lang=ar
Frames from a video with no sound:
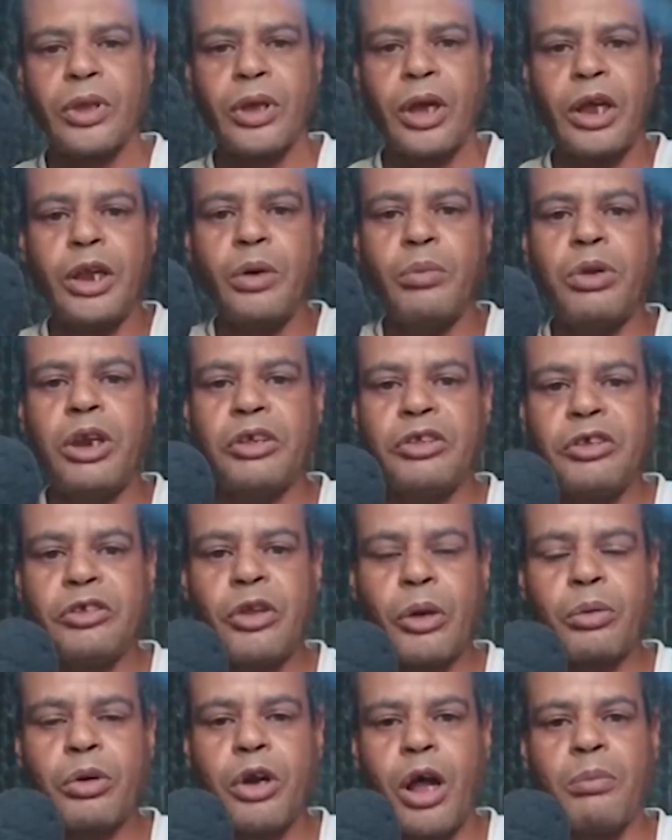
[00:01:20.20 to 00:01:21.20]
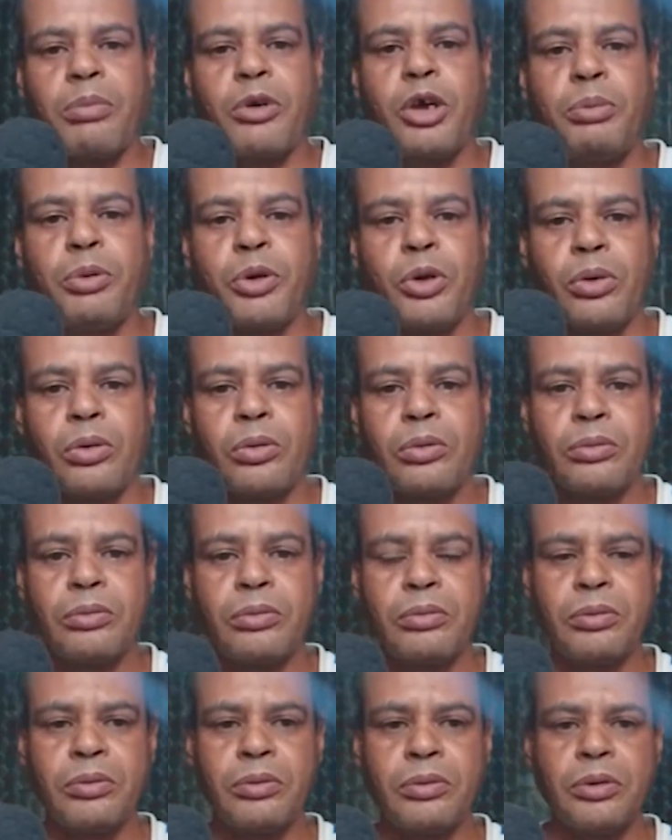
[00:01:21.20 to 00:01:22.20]
انا ولادي دروك راهم كبروا
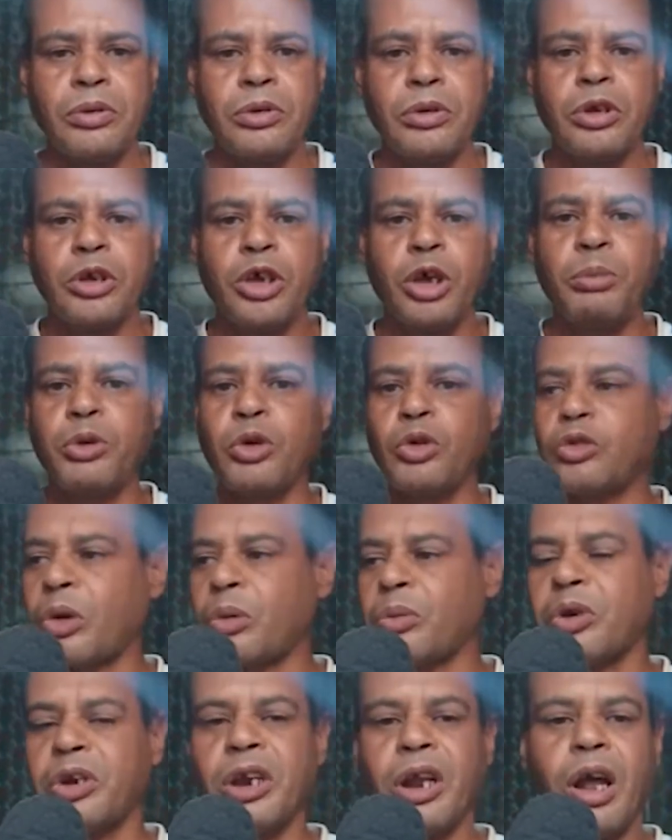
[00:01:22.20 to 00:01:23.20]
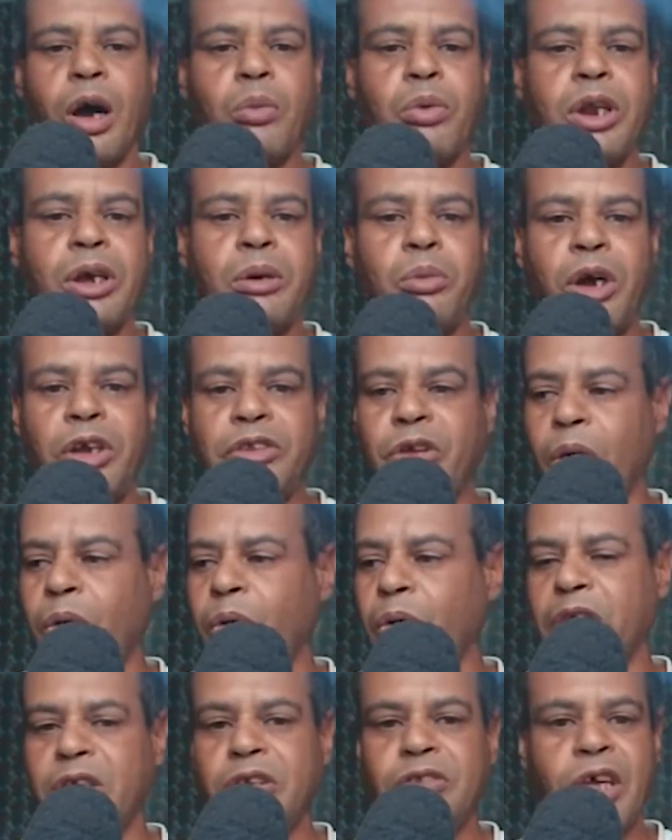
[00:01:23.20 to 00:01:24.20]
كبروا دروك نلقاو ولاد واحد
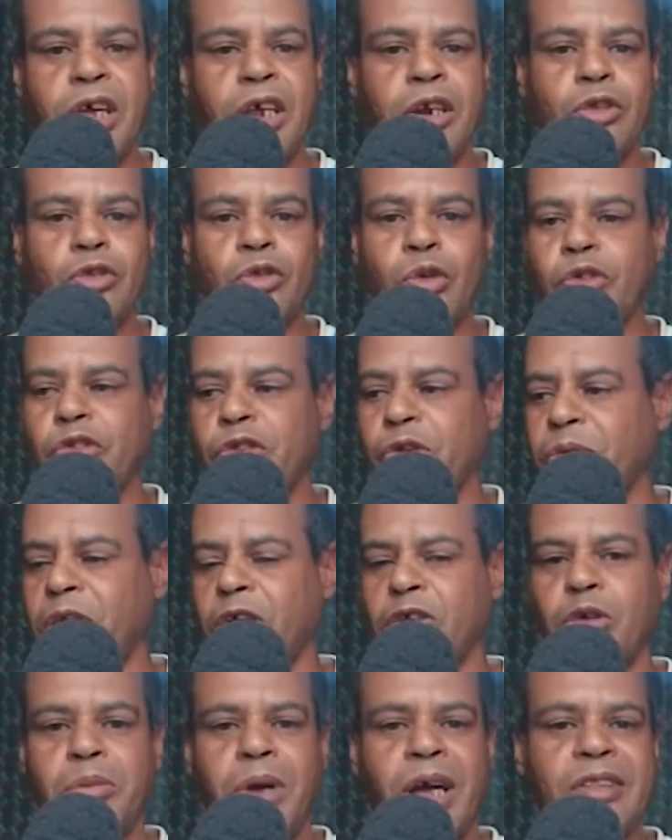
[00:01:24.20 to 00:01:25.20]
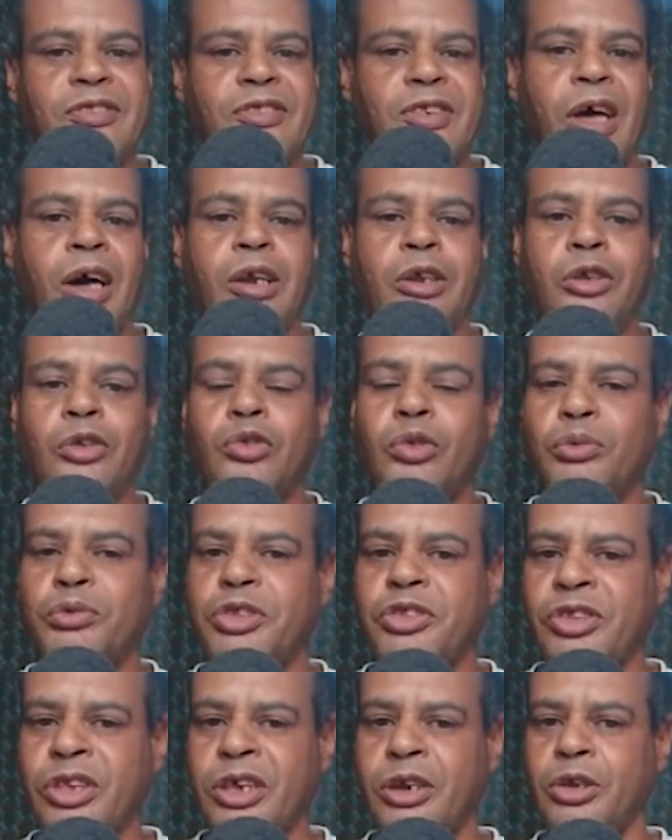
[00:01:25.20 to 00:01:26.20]
اخرين دايرين دوسي ولادهم عاد صغار يدو في
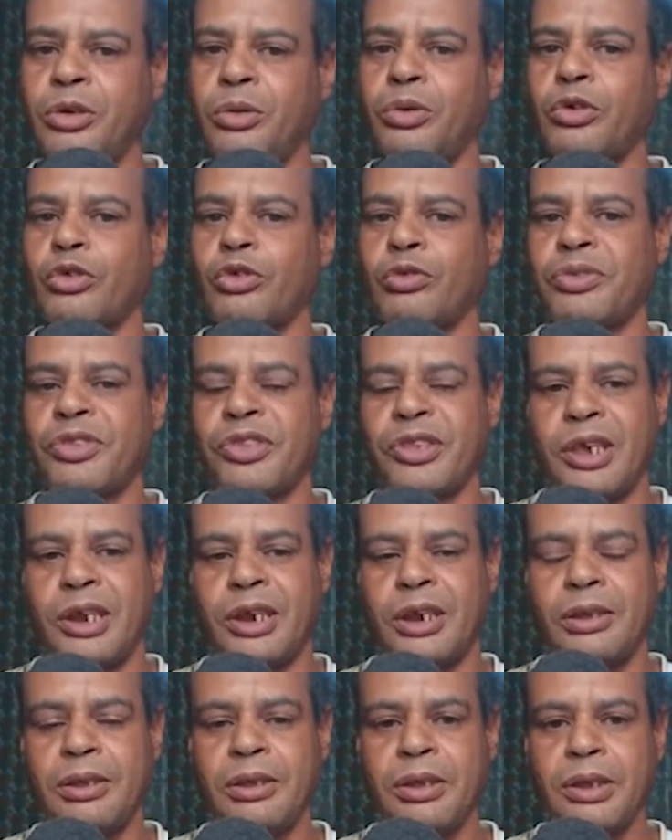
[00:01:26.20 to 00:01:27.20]
السكان يخرجوا في السكان